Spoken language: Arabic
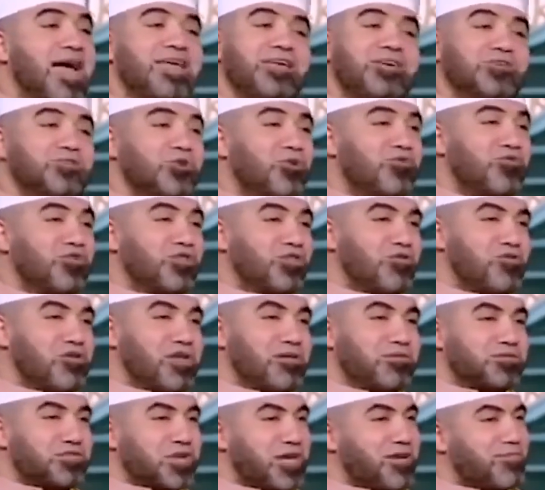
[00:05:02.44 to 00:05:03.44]
أي زوج في
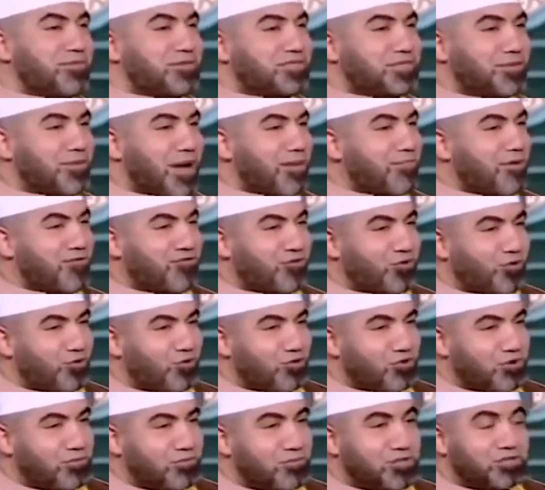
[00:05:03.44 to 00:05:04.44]
الدنيا مش هيعمل زي ما عمل
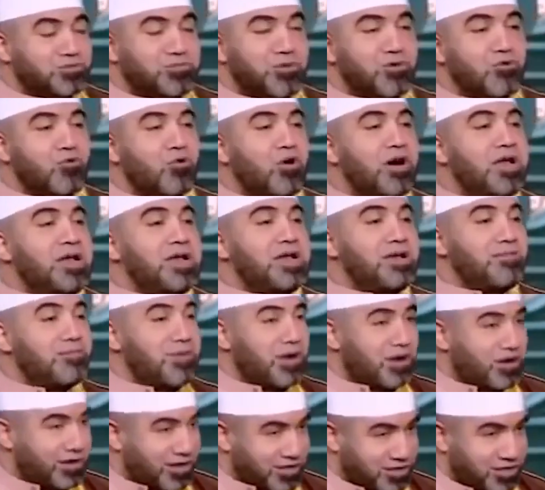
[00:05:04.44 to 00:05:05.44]
فرعون مش بنقلل
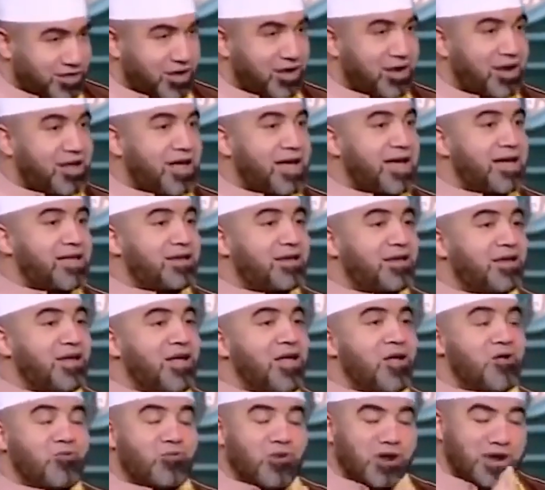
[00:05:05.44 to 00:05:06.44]
من قدر الإهانة
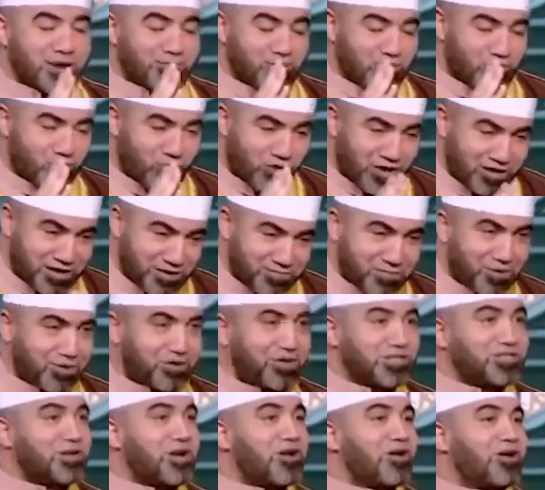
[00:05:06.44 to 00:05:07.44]
ولا بنقلل من
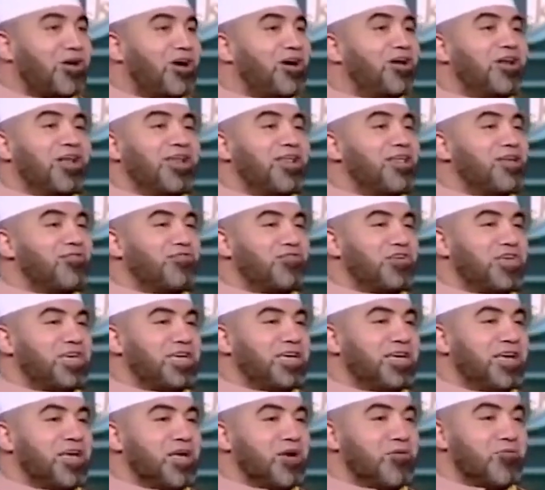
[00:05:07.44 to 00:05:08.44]
قدر القهر اللي هي
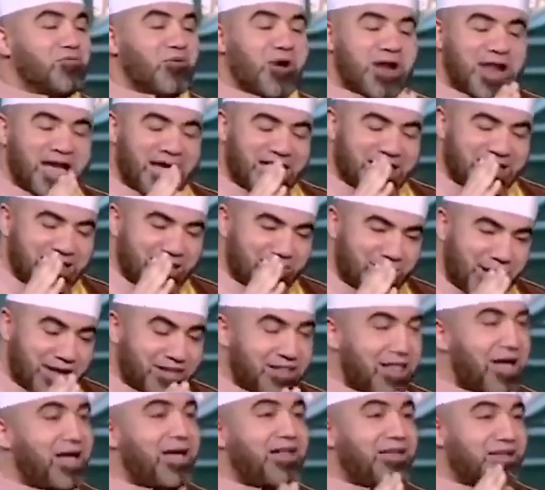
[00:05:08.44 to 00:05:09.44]
فيه ولا احنا
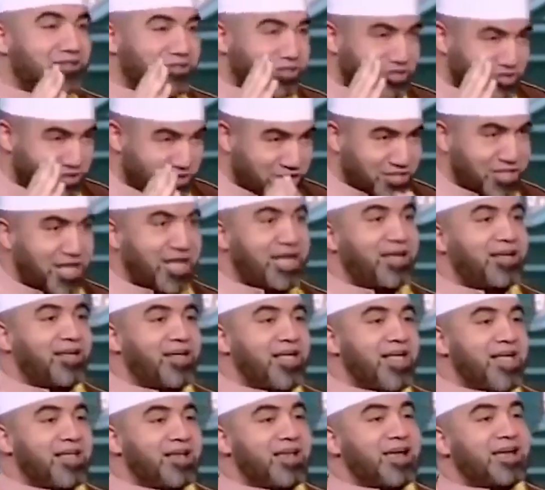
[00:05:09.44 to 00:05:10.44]
لا احنا ضد ده
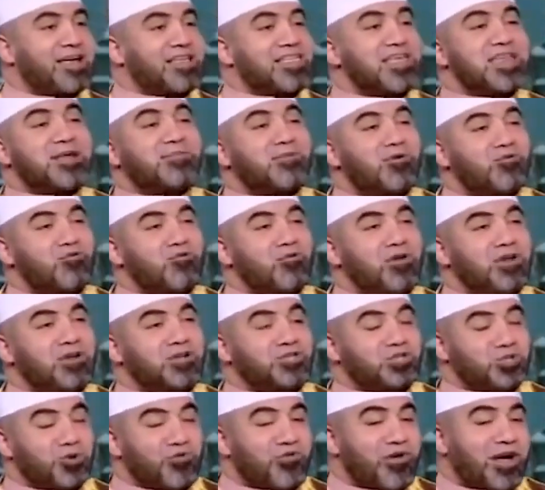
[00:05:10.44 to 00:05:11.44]
لكن انا بقول
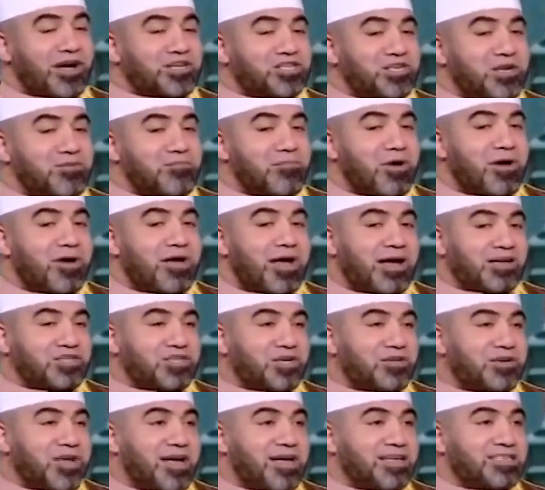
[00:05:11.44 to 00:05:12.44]
شوف عشان ما
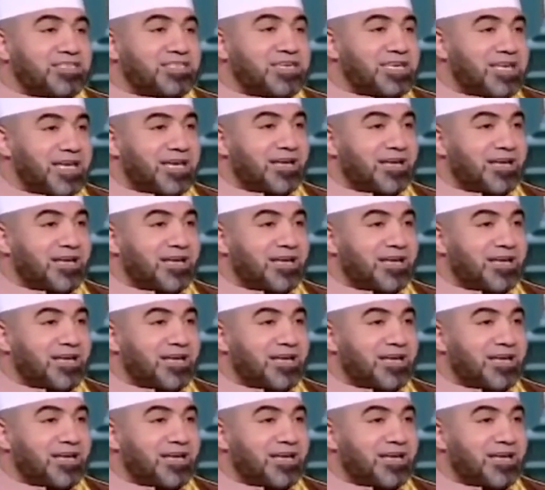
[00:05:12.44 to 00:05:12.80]
عشان لا يعني اسيه